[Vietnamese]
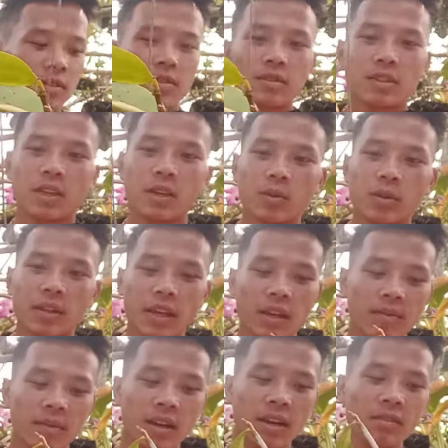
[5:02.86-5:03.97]
kiều
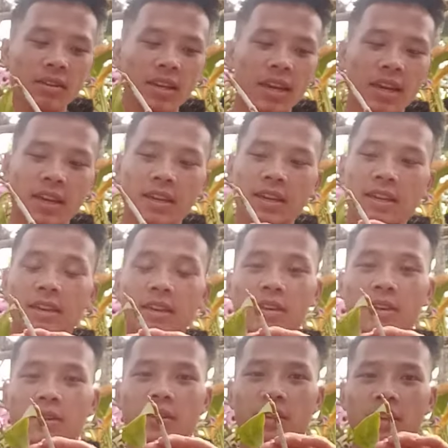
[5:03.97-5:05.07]
tím nha các bác nha.
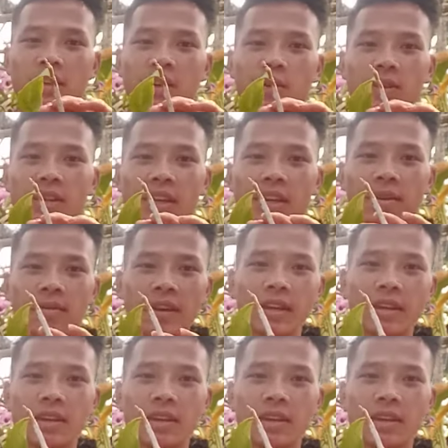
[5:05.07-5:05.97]
Kiều tím này.